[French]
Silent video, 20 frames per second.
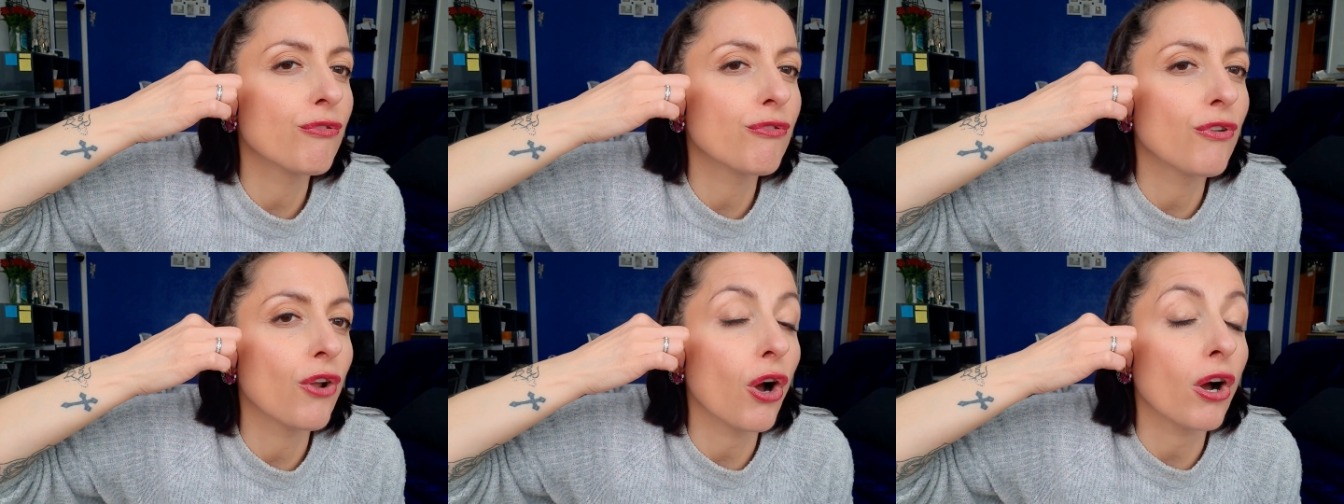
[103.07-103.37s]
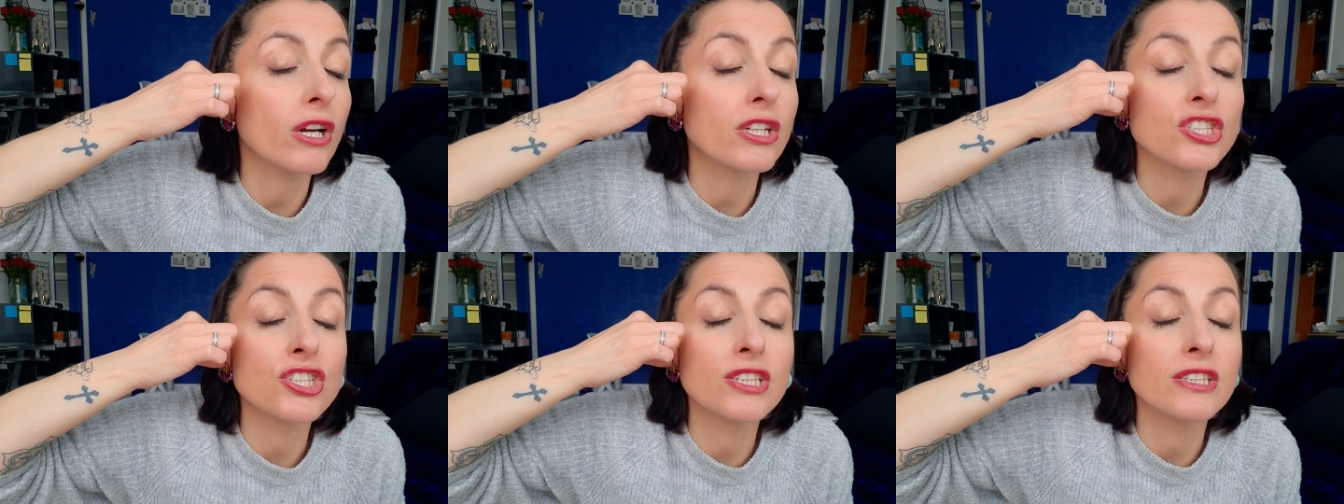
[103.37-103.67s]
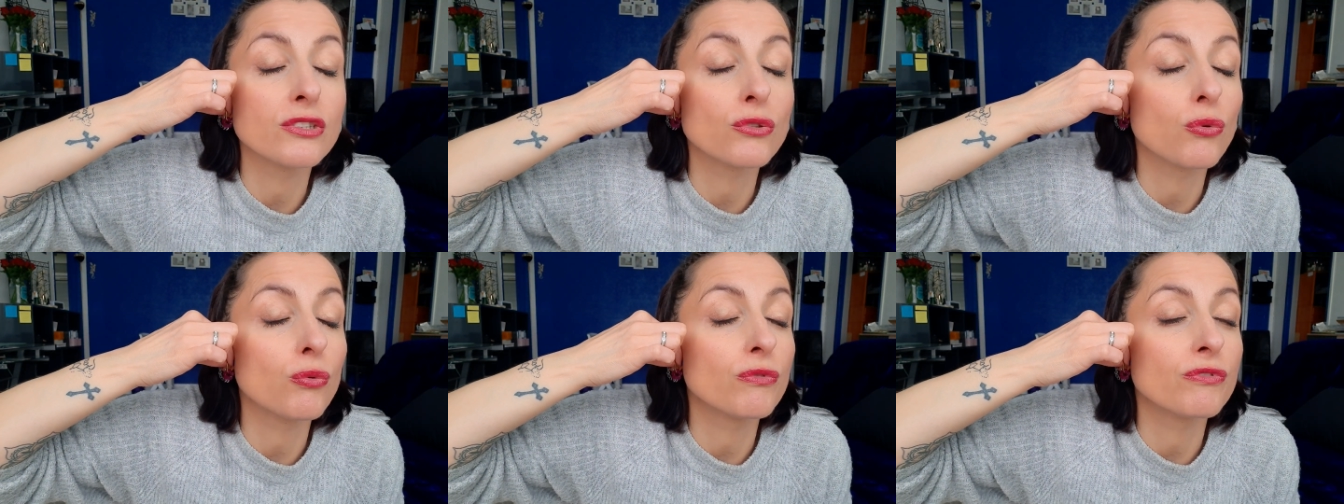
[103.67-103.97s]
fleurs. Je
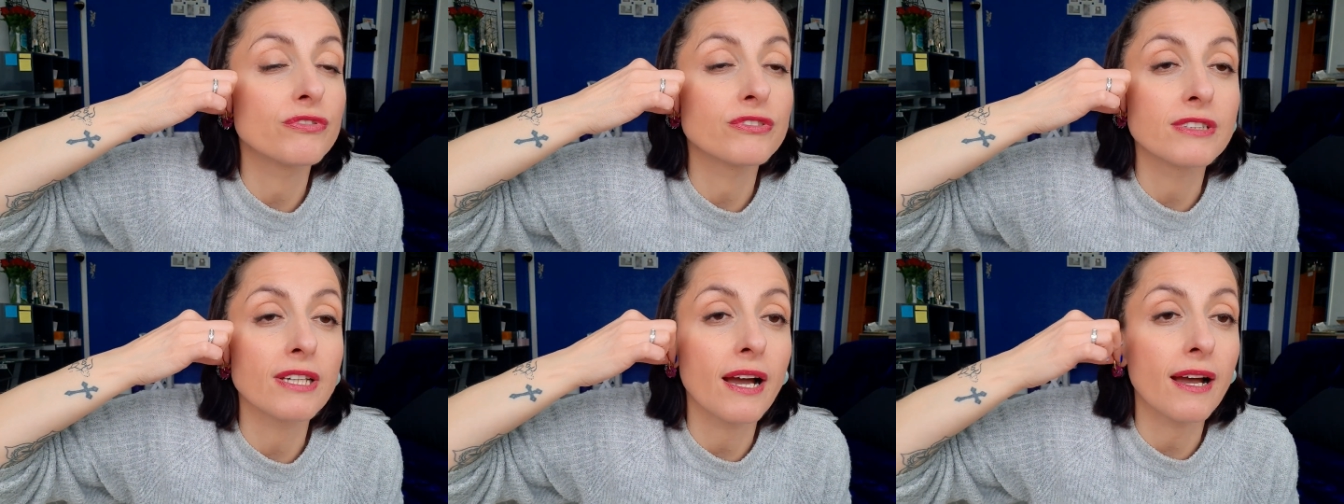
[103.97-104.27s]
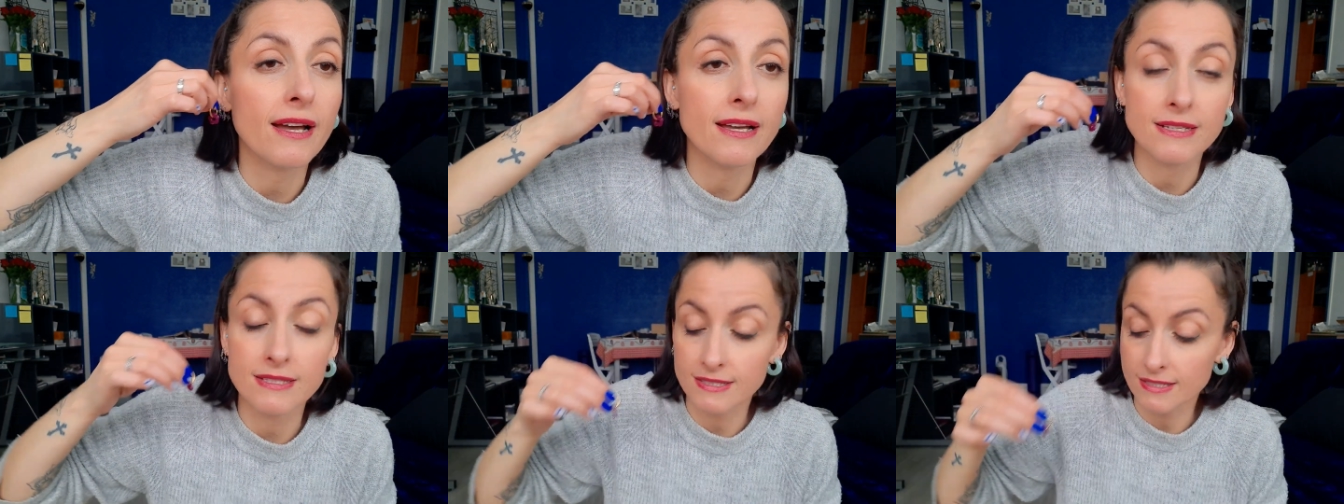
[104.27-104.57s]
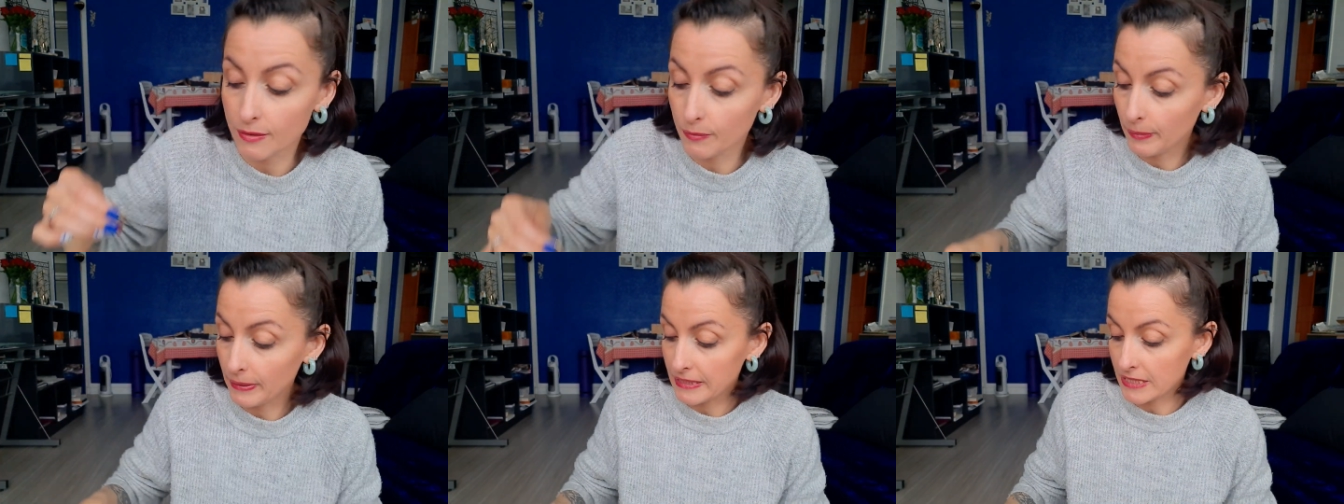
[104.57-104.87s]
les trouve très
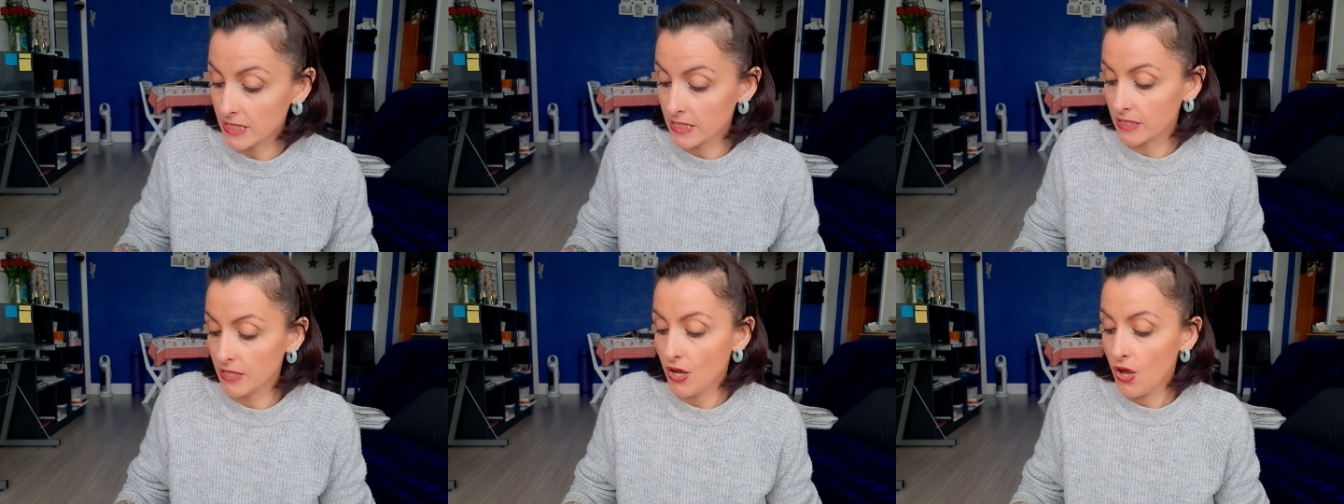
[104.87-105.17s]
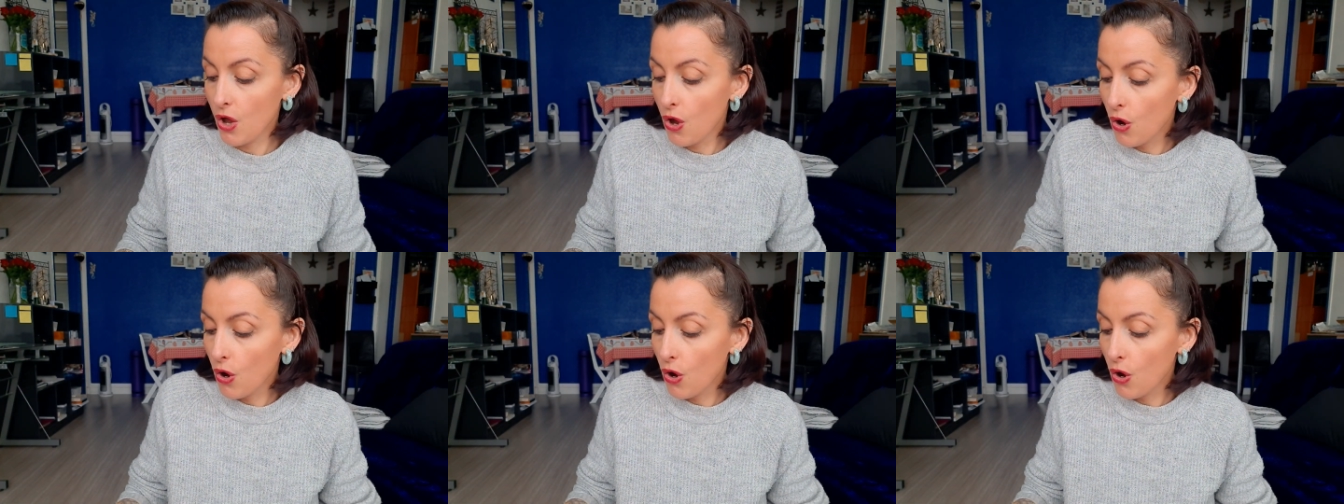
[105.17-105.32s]
sympathiques.